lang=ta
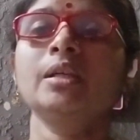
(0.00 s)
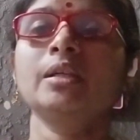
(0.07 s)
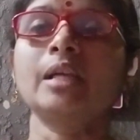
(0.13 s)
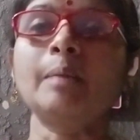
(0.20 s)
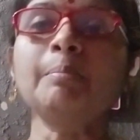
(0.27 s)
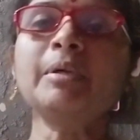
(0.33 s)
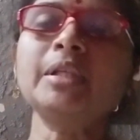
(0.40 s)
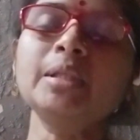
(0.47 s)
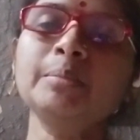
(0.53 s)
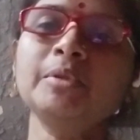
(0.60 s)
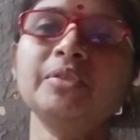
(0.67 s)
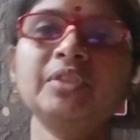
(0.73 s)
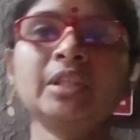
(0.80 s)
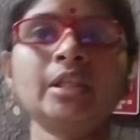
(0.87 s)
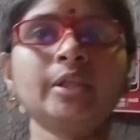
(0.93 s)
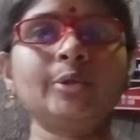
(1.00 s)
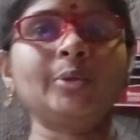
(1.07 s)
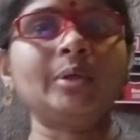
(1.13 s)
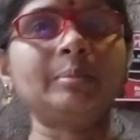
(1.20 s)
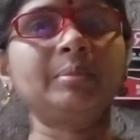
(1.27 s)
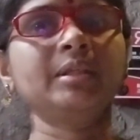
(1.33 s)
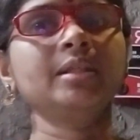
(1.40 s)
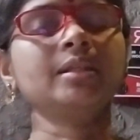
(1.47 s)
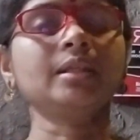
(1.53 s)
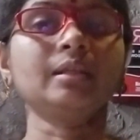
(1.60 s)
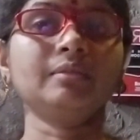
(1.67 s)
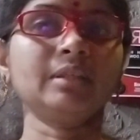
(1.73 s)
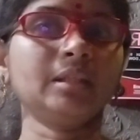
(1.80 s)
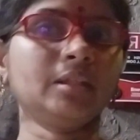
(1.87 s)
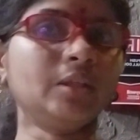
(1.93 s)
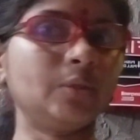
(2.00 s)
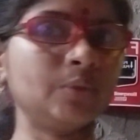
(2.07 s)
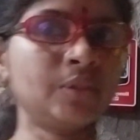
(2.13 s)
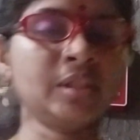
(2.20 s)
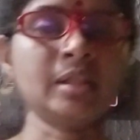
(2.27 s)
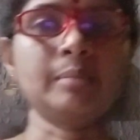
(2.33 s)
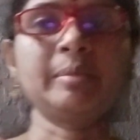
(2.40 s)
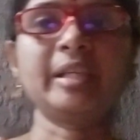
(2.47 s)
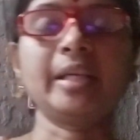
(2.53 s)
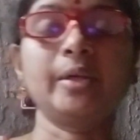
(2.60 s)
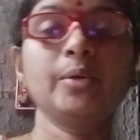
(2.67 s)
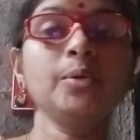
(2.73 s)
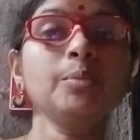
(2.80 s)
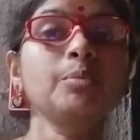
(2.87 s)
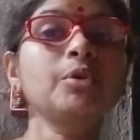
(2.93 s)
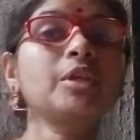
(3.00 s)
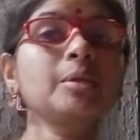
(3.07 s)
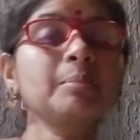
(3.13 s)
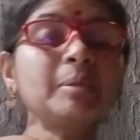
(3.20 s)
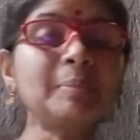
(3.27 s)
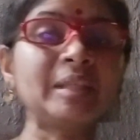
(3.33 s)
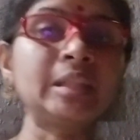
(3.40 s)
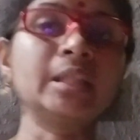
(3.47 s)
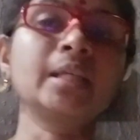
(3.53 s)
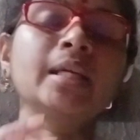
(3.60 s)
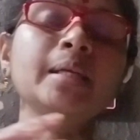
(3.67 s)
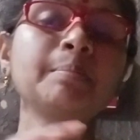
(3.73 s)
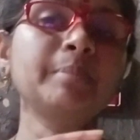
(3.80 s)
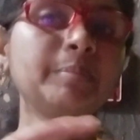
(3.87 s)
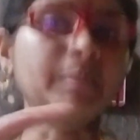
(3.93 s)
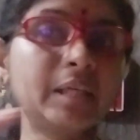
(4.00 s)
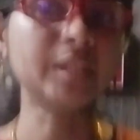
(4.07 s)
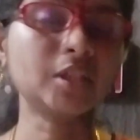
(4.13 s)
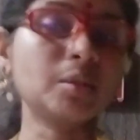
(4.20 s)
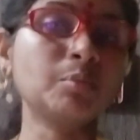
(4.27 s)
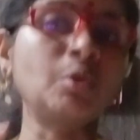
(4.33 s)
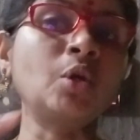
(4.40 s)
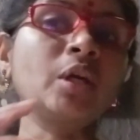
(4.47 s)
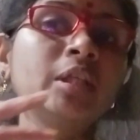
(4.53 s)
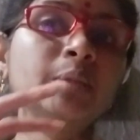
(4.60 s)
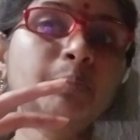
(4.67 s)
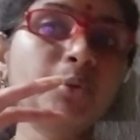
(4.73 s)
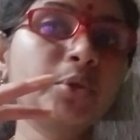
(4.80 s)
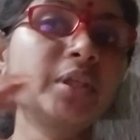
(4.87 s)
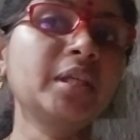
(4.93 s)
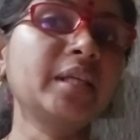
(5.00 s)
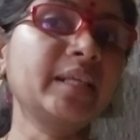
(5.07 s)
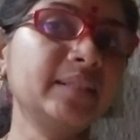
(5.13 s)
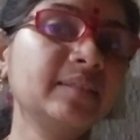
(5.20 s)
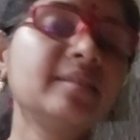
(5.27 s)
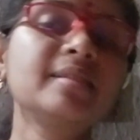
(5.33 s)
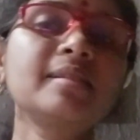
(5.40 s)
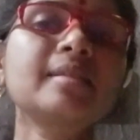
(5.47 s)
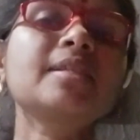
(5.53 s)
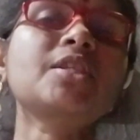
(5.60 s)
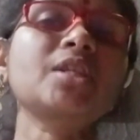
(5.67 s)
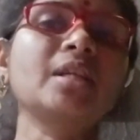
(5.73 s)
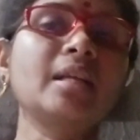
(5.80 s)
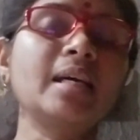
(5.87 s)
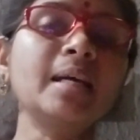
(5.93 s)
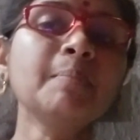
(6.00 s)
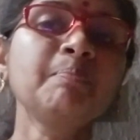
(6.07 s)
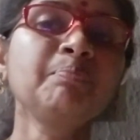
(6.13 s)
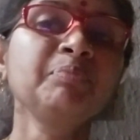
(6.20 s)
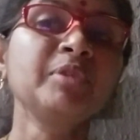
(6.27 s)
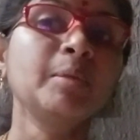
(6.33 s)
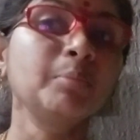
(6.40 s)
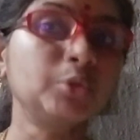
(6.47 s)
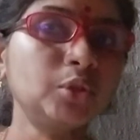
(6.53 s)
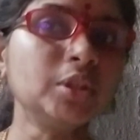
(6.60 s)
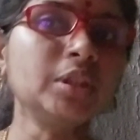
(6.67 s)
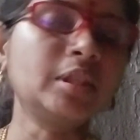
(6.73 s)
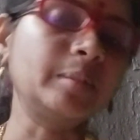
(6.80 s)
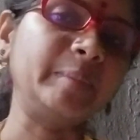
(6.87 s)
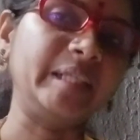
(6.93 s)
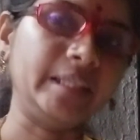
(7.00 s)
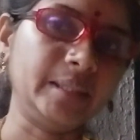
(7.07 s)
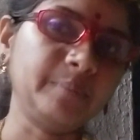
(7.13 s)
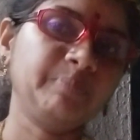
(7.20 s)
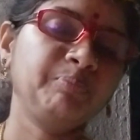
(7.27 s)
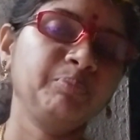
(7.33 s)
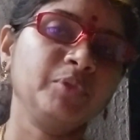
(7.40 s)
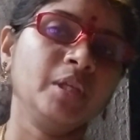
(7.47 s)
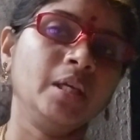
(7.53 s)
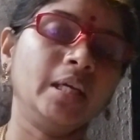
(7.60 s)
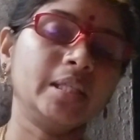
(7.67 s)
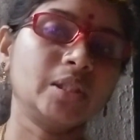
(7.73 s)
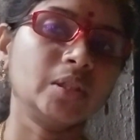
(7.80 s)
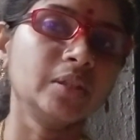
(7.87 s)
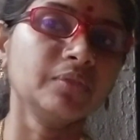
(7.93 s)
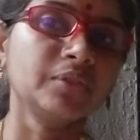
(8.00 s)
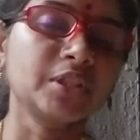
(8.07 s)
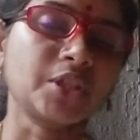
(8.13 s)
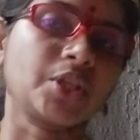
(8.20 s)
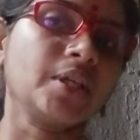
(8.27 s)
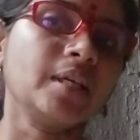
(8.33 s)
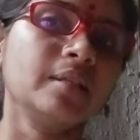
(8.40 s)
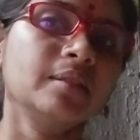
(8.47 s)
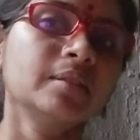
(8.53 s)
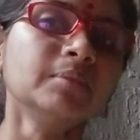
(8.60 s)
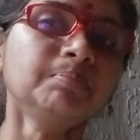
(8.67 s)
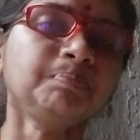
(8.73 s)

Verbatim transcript: நம்ம டீமுக்கு வீக் ஆயிரும் அப்படின்ற லெவலில் தான் யோசிக்கிற மாதிரி ஆகிடும் முக்கியமாக பார்த்தீங்கன்னா இப்போ பாய்ஸ் டீம் உட்காந்து போட்டுருக்க இந்த டிஸ்கஷனில் முத்து இருக்க மாட்டார் ஆக்சுவலி விஷாலு